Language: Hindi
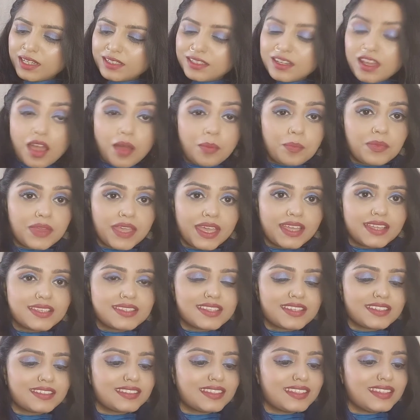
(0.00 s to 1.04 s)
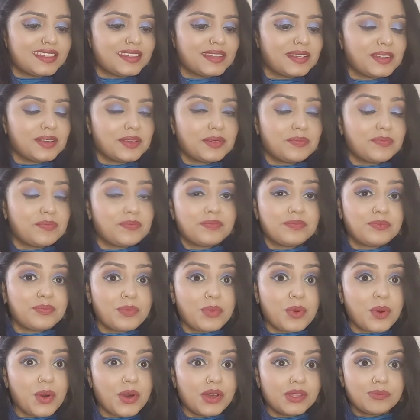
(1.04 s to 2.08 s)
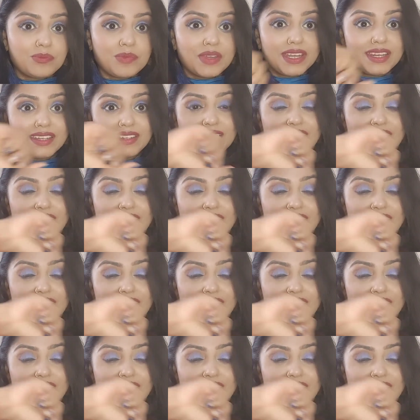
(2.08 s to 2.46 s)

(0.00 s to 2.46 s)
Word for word: आप कह सकती हैं बहुत प्यारा